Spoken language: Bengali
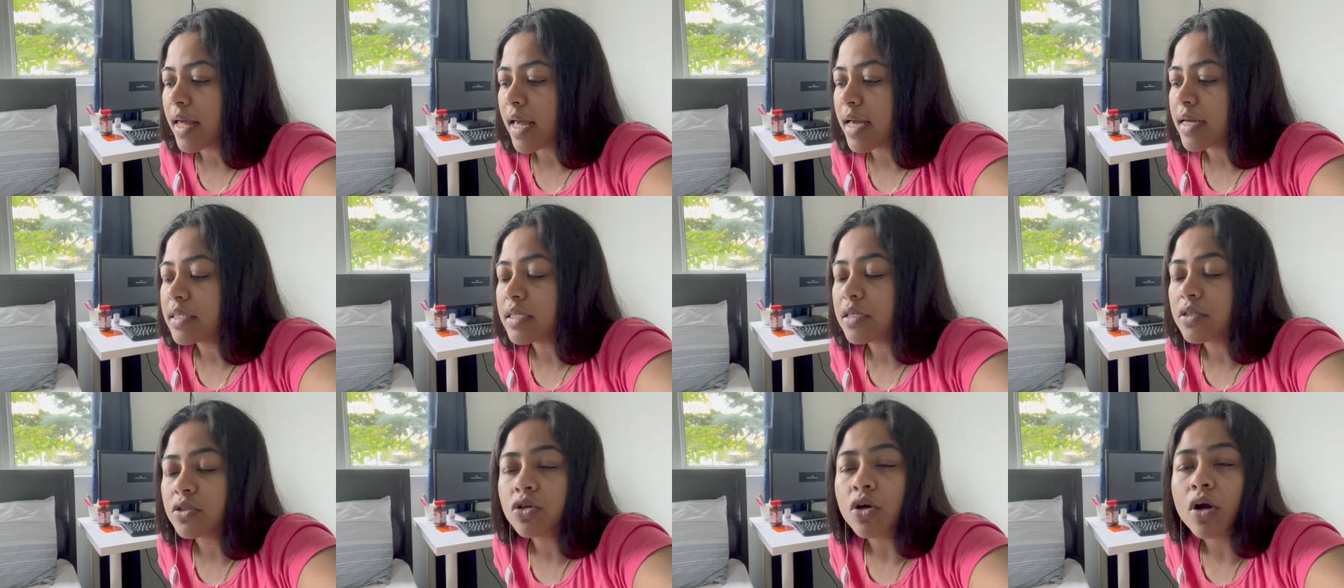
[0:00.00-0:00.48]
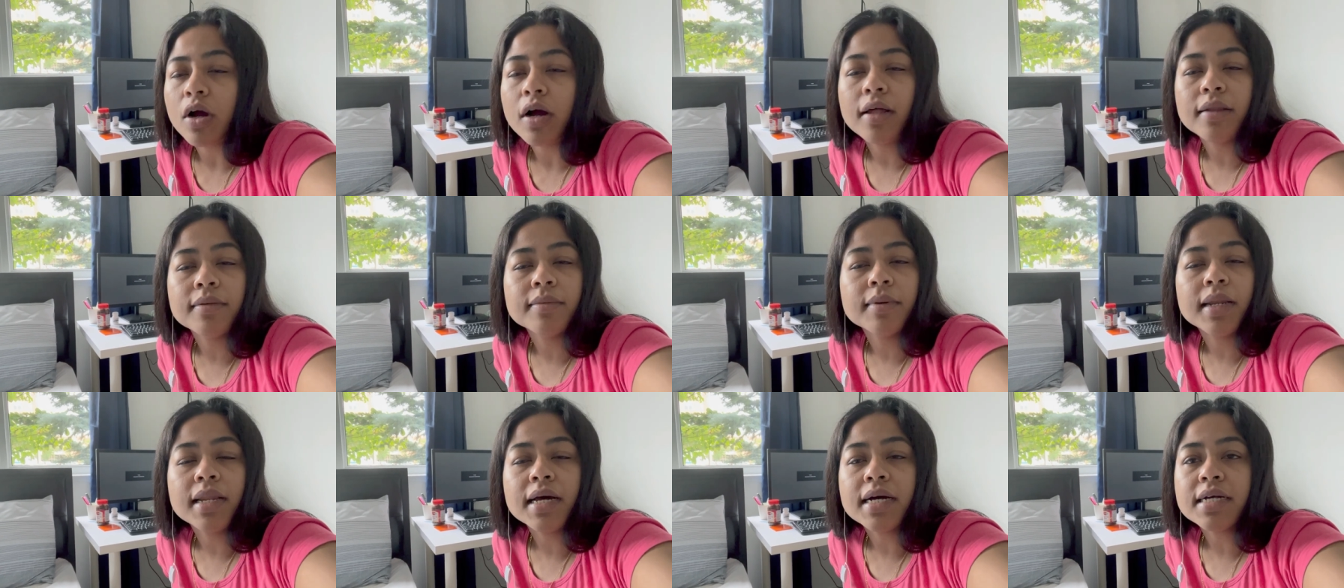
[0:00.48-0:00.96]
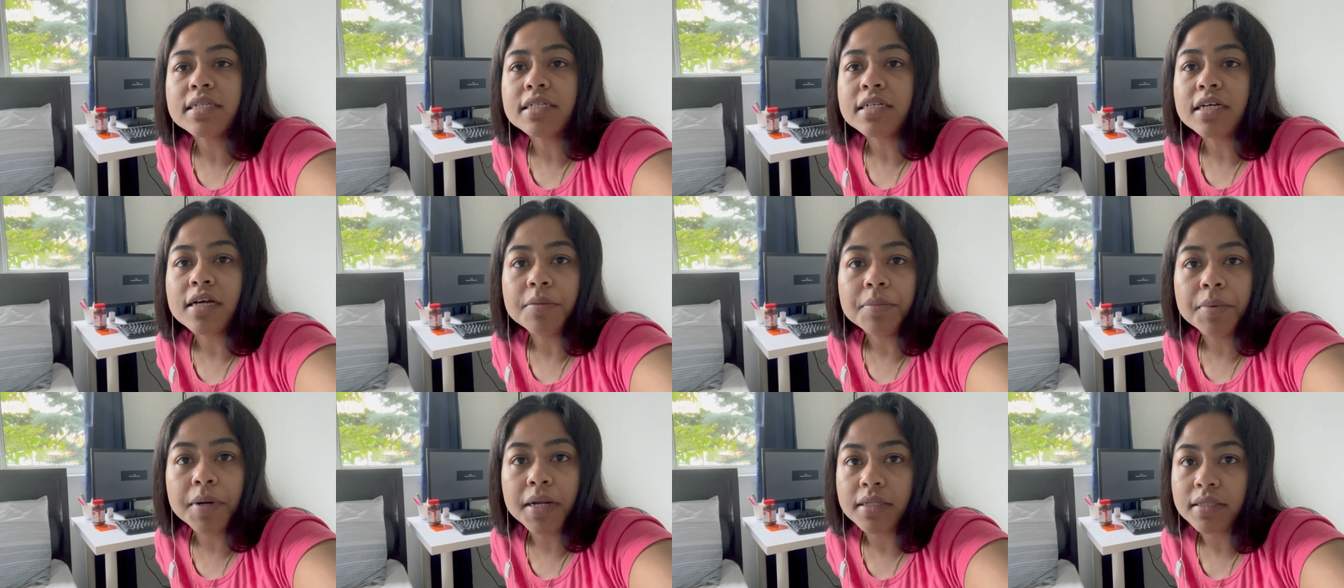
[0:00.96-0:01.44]
এইটা সকালবেলা
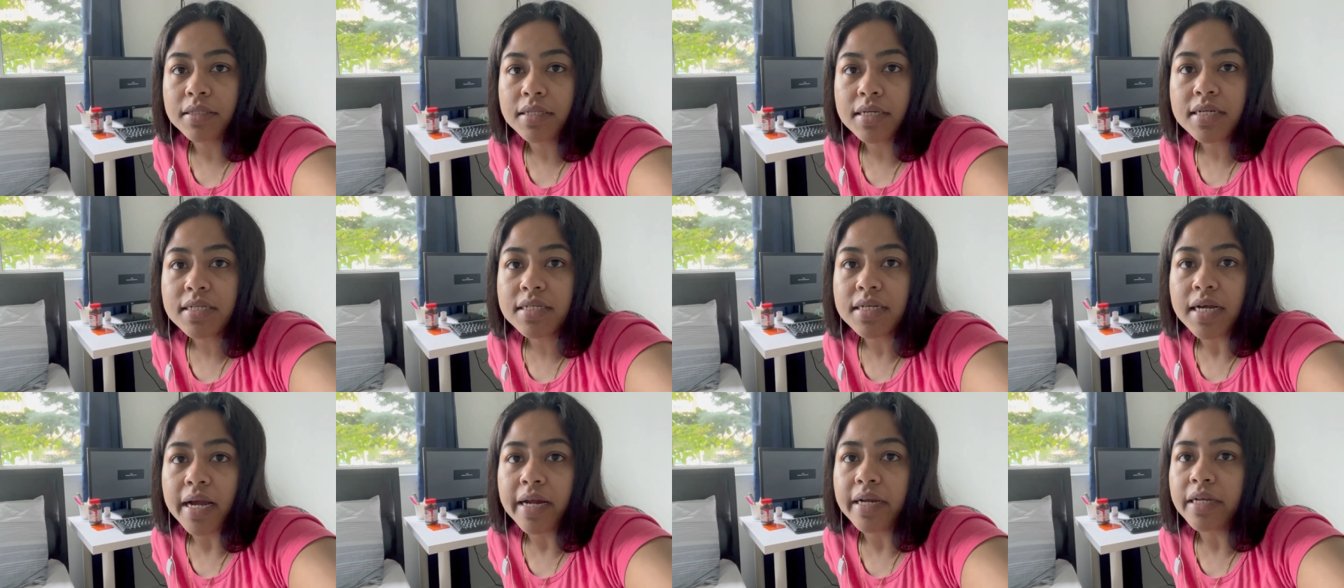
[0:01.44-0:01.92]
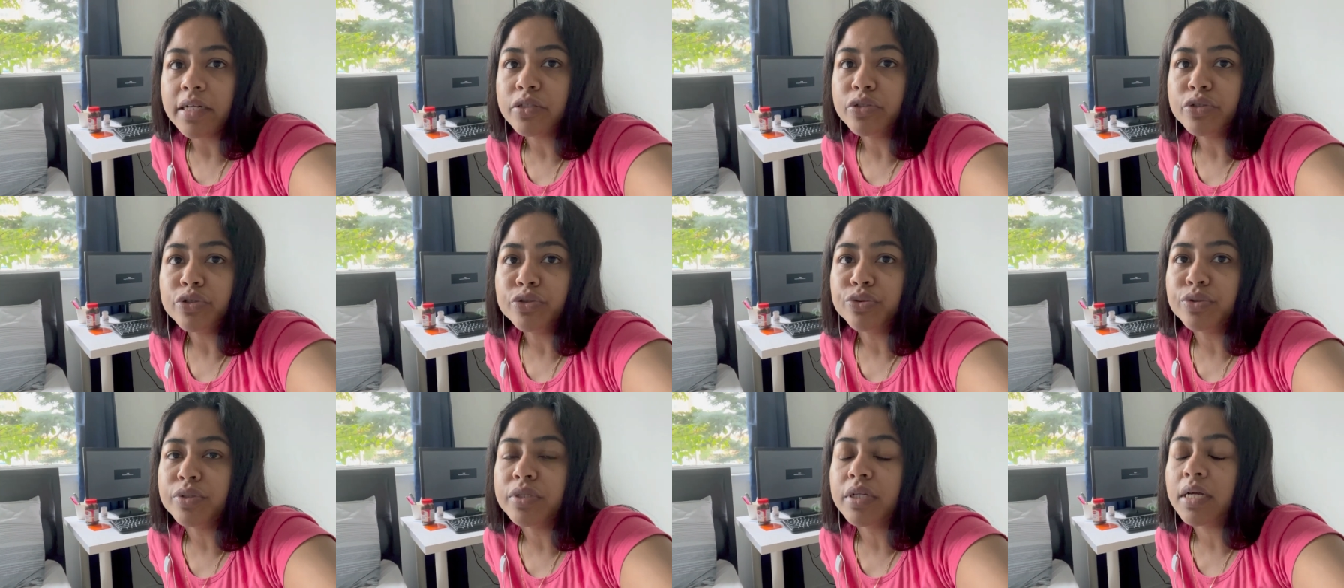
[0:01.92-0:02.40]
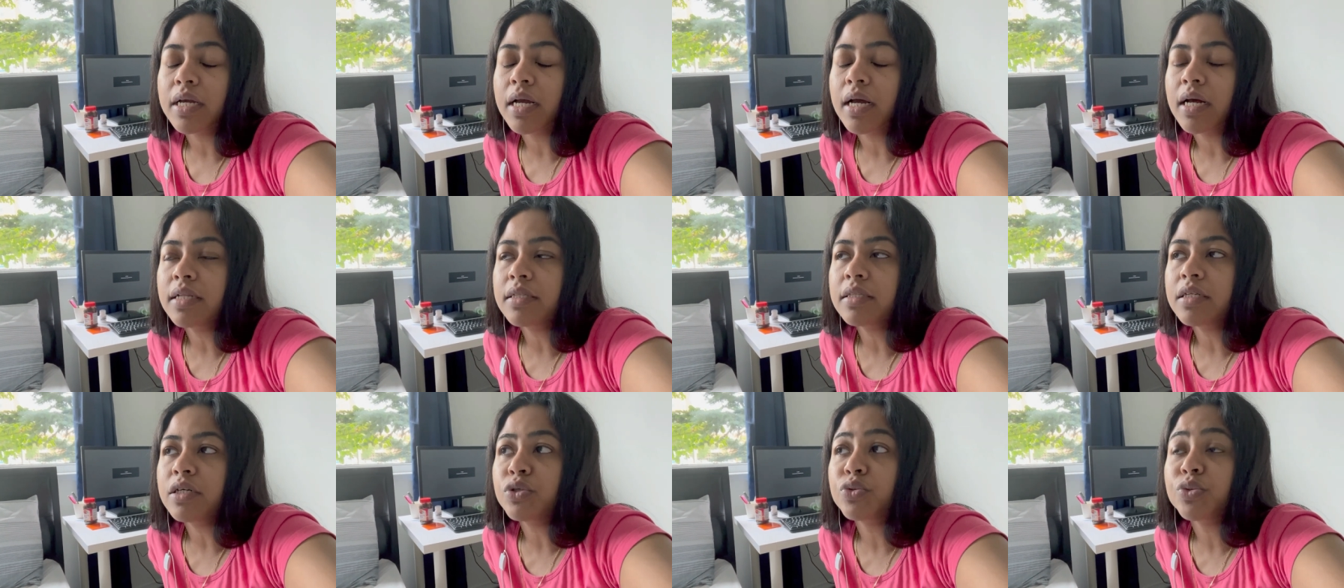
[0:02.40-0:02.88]
আজকাল প্রান্তিক যায় না তো টুইটিকে
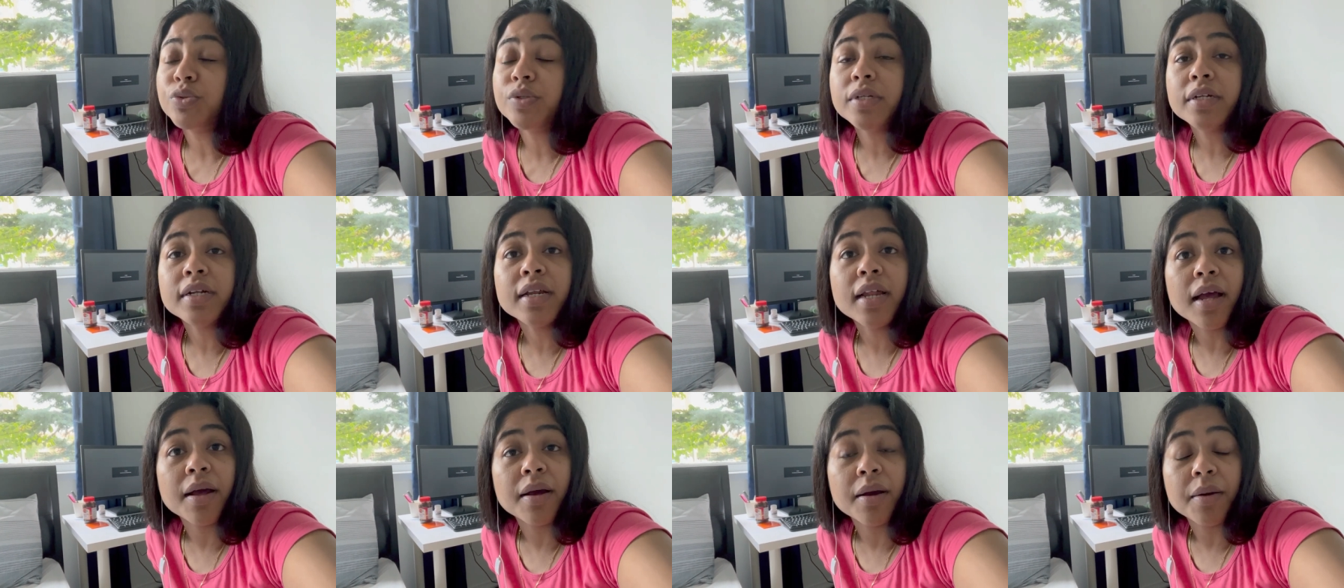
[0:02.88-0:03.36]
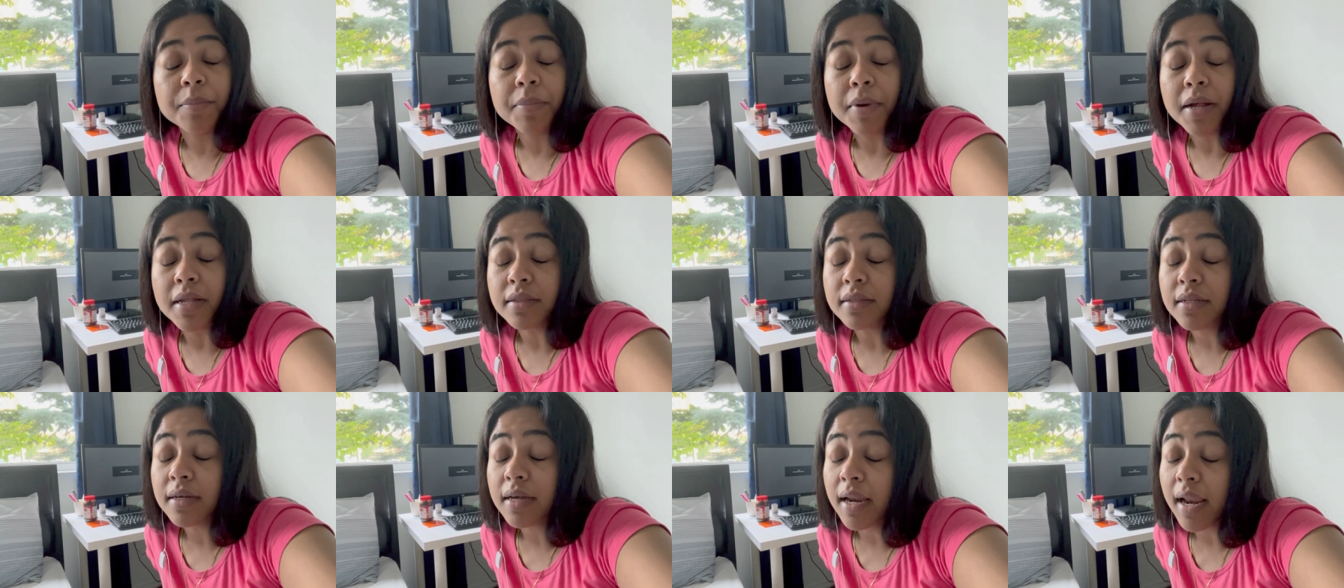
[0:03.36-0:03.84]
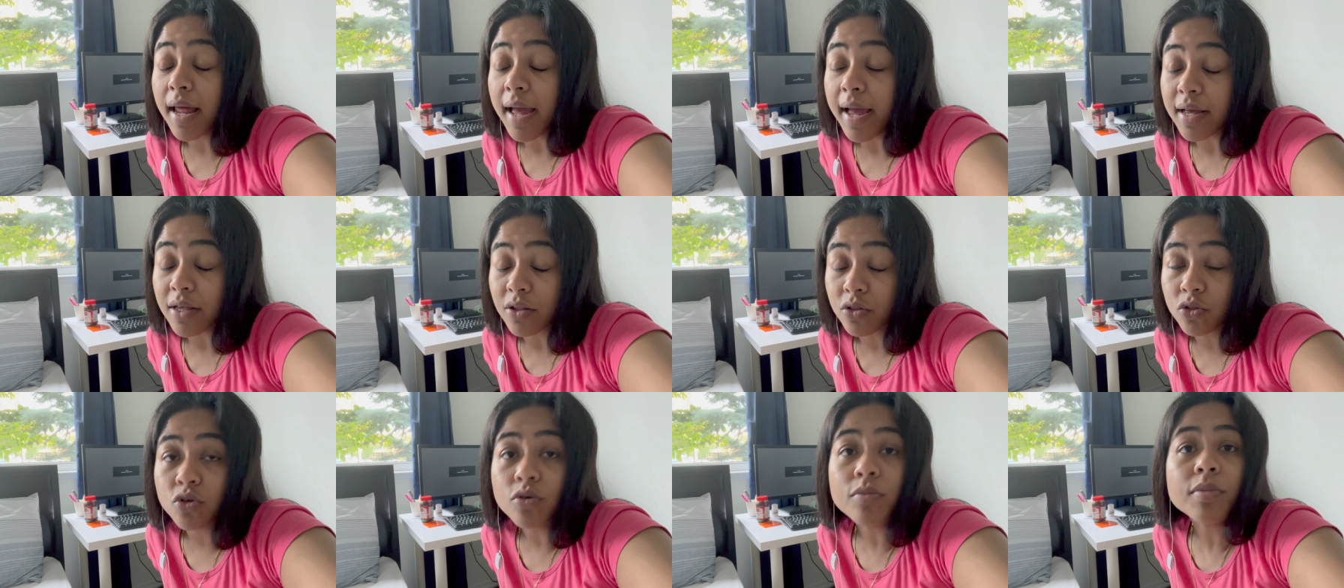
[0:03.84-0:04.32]
আনতে টুইটির প্রান্তিকের
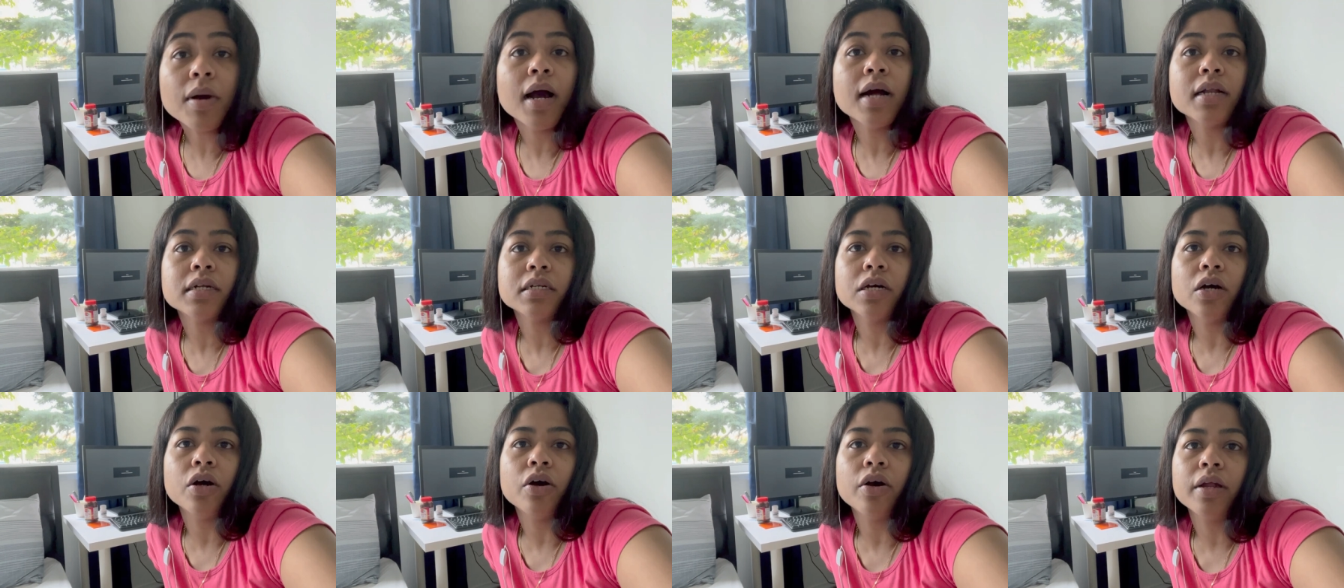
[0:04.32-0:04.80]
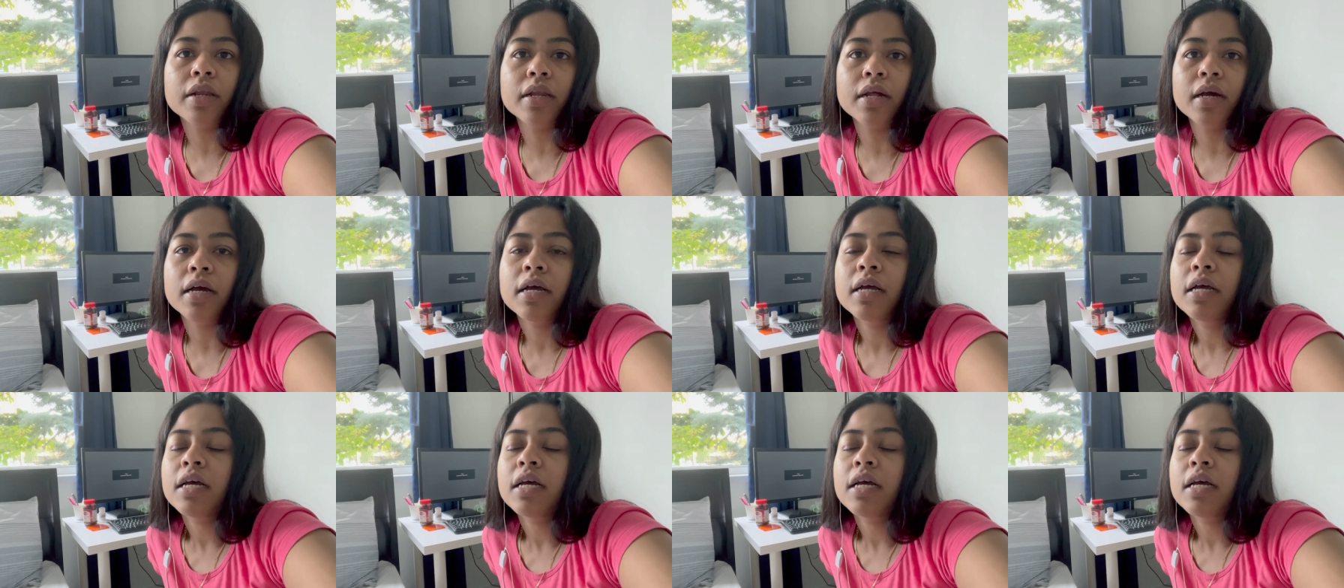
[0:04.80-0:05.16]
একদম হাঁটা হয় না